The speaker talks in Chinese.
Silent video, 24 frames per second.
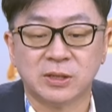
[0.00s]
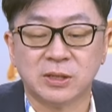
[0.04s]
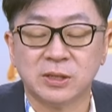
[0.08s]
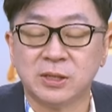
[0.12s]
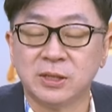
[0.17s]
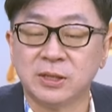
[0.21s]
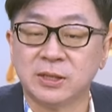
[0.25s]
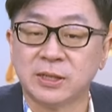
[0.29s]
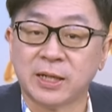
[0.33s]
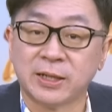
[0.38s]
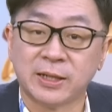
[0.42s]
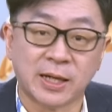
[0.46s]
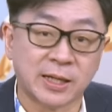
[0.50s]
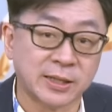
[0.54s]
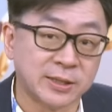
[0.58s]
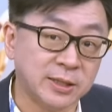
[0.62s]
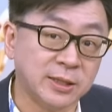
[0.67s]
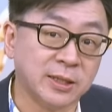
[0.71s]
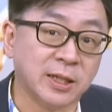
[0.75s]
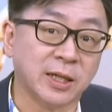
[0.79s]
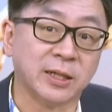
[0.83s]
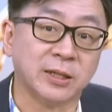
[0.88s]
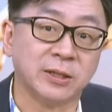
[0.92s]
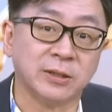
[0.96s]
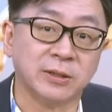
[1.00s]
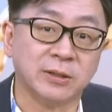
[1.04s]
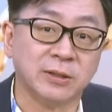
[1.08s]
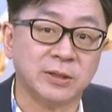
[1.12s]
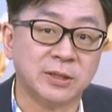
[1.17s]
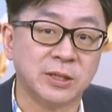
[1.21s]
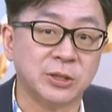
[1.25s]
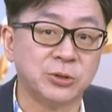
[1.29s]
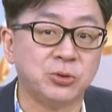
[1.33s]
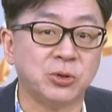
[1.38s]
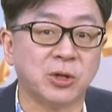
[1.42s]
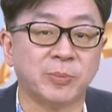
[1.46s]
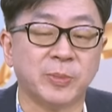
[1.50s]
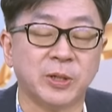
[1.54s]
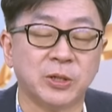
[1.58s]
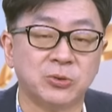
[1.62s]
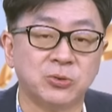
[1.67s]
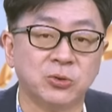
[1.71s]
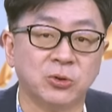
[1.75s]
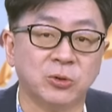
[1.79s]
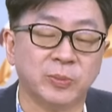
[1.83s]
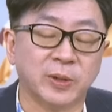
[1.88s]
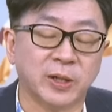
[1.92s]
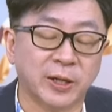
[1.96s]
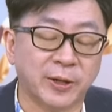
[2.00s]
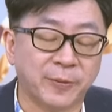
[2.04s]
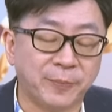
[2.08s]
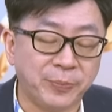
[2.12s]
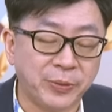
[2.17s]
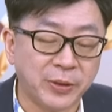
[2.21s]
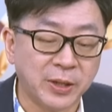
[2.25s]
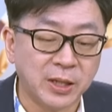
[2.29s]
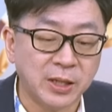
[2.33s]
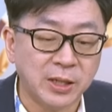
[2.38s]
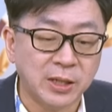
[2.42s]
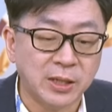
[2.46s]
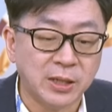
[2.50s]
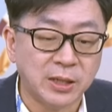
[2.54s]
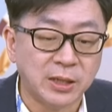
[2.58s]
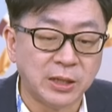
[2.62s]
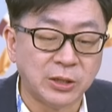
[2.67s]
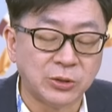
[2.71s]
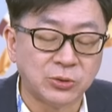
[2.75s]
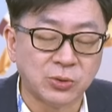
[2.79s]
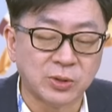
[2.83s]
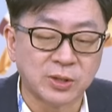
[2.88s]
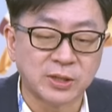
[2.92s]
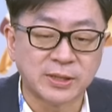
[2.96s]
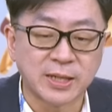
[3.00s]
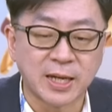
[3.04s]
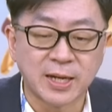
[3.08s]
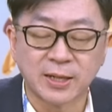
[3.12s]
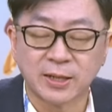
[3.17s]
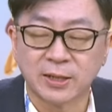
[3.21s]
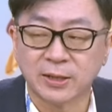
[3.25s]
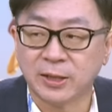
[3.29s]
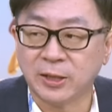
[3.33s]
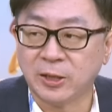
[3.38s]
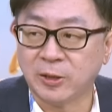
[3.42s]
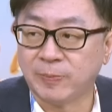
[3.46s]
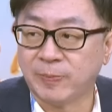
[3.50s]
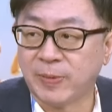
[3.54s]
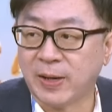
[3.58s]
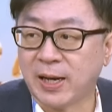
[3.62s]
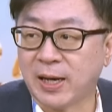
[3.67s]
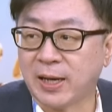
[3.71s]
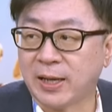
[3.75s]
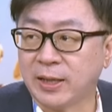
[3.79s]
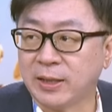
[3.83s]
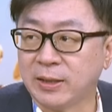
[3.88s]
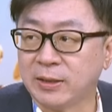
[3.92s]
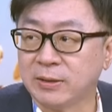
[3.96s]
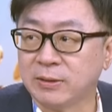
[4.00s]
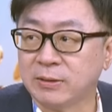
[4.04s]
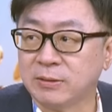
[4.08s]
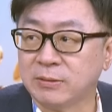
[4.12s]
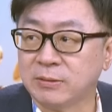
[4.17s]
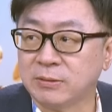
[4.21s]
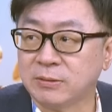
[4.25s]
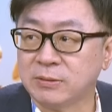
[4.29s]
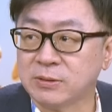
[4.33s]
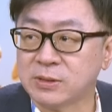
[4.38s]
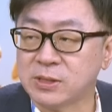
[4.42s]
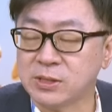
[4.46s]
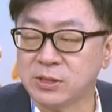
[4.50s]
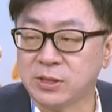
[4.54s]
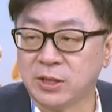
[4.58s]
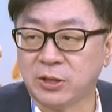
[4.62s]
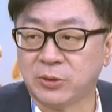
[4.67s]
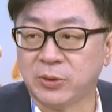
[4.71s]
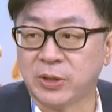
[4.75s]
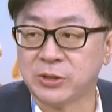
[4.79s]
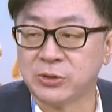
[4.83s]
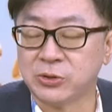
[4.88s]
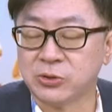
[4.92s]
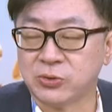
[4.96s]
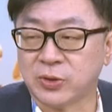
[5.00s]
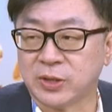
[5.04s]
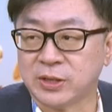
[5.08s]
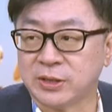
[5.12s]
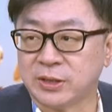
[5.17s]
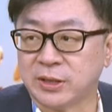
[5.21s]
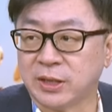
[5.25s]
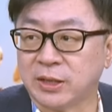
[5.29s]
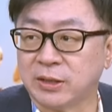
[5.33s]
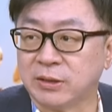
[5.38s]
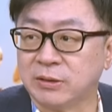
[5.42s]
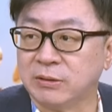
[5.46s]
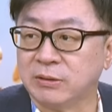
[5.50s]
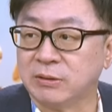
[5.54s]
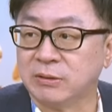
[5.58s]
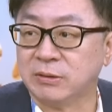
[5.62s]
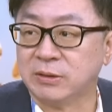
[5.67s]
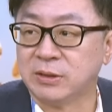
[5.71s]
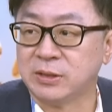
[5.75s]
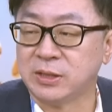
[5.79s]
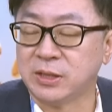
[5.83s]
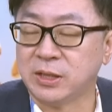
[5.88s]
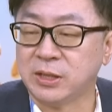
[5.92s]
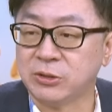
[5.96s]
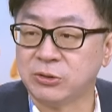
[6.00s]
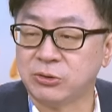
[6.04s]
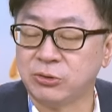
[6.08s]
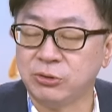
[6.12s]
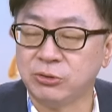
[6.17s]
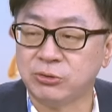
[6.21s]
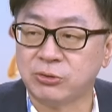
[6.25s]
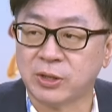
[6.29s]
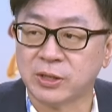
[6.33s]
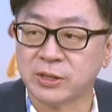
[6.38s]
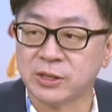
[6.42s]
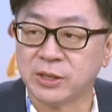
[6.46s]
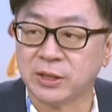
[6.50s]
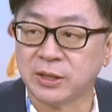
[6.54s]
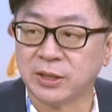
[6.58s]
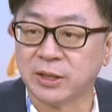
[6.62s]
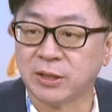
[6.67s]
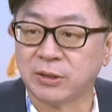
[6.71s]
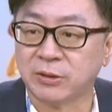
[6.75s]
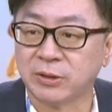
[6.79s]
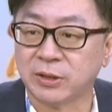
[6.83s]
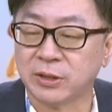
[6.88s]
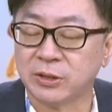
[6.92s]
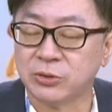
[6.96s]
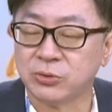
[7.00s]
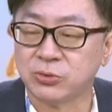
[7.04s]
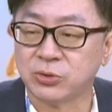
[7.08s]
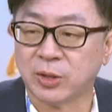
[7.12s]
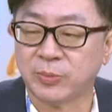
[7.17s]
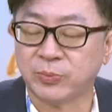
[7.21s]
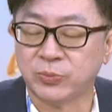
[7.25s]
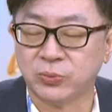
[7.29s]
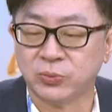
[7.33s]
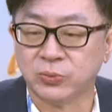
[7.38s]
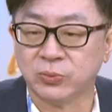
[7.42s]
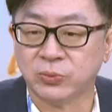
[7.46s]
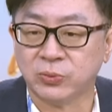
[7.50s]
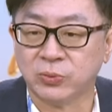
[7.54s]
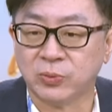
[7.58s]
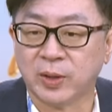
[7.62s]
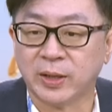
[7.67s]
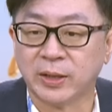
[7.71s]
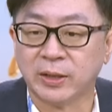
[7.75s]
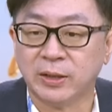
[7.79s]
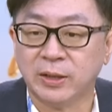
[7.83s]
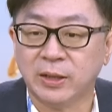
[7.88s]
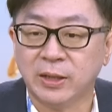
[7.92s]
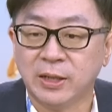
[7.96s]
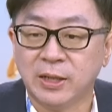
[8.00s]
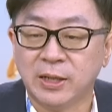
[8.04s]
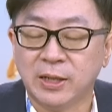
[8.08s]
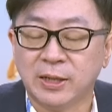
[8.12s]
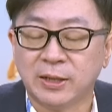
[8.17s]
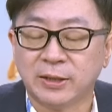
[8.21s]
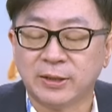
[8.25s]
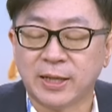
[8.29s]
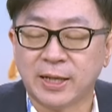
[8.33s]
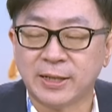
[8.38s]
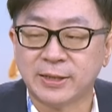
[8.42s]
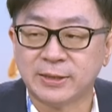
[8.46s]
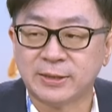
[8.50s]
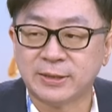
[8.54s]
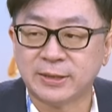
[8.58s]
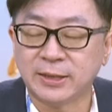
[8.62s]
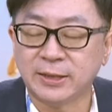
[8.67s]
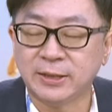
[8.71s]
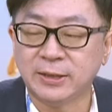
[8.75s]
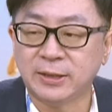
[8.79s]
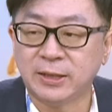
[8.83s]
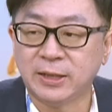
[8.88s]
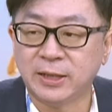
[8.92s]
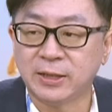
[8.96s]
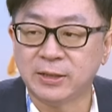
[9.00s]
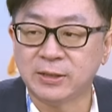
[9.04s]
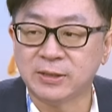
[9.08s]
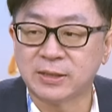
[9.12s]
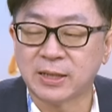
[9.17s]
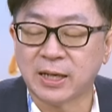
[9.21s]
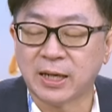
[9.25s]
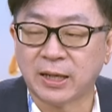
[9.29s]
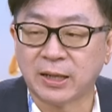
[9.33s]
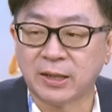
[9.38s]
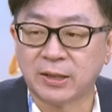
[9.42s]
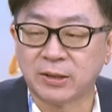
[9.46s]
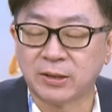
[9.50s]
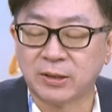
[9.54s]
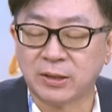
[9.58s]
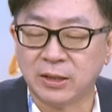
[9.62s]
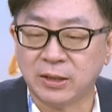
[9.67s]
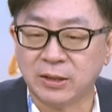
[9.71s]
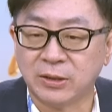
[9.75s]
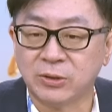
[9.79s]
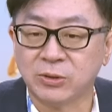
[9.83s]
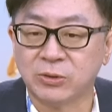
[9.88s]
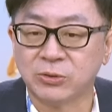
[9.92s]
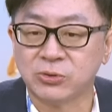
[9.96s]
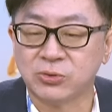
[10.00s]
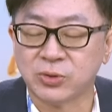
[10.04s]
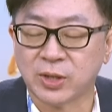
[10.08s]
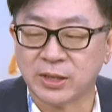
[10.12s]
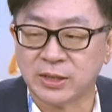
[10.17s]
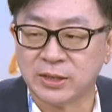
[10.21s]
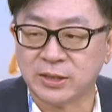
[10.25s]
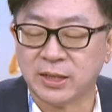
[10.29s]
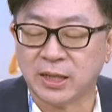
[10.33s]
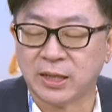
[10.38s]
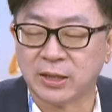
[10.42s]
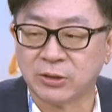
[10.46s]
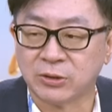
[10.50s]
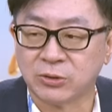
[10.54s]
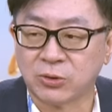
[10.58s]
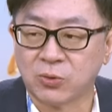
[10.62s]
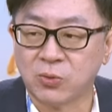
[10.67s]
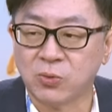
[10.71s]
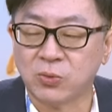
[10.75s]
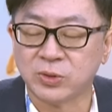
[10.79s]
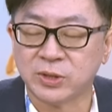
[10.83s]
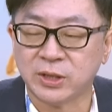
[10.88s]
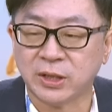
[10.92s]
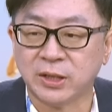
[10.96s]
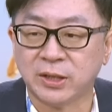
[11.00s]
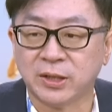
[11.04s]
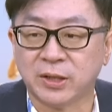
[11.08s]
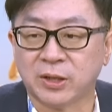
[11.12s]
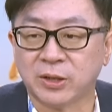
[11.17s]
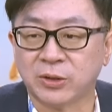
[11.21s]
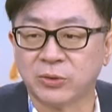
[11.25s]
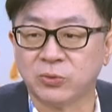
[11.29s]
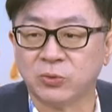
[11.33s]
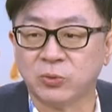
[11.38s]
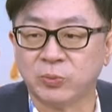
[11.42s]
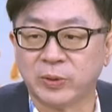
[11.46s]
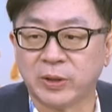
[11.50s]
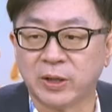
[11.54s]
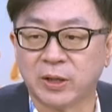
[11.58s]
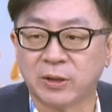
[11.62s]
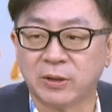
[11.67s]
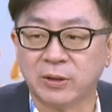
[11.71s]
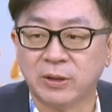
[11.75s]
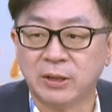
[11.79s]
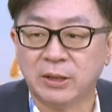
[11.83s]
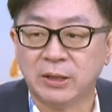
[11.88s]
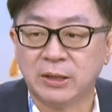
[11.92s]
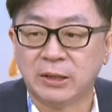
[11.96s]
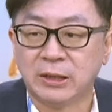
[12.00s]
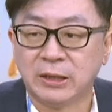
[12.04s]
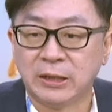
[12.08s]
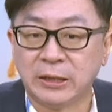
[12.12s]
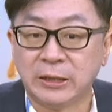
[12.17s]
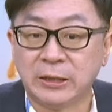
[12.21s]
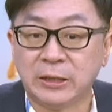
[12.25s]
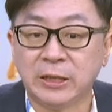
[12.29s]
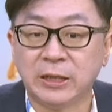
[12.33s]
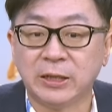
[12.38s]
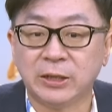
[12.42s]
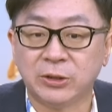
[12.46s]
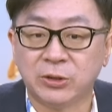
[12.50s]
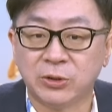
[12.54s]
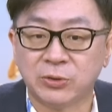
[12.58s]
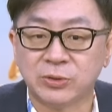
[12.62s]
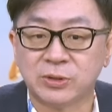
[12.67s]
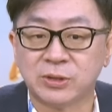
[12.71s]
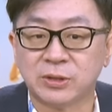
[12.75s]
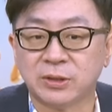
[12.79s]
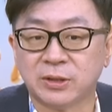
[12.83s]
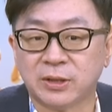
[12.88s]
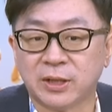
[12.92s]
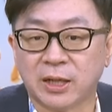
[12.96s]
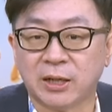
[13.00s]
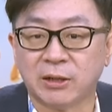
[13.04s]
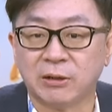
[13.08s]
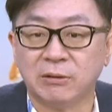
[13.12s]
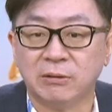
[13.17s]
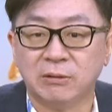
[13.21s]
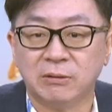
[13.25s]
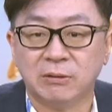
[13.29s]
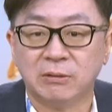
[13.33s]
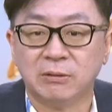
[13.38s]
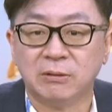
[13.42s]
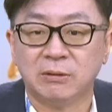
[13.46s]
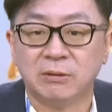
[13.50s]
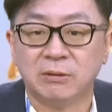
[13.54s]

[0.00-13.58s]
资金才打进来的，这句话没错吧？你说上个礼拜次新高就转强了，今天续创新高跟川普无关，但今天才能够转强过新高的股票，一定都知道